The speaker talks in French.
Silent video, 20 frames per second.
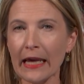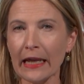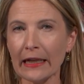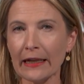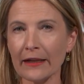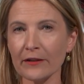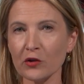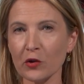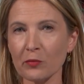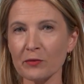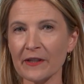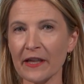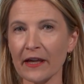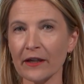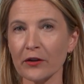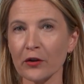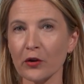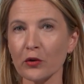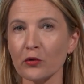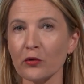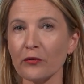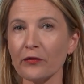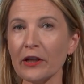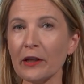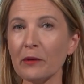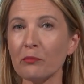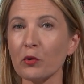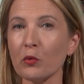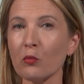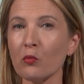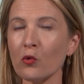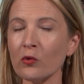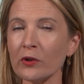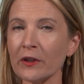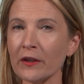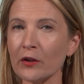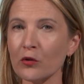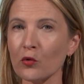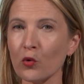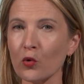Les obsèques de Philippe
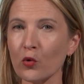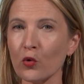Monguillot,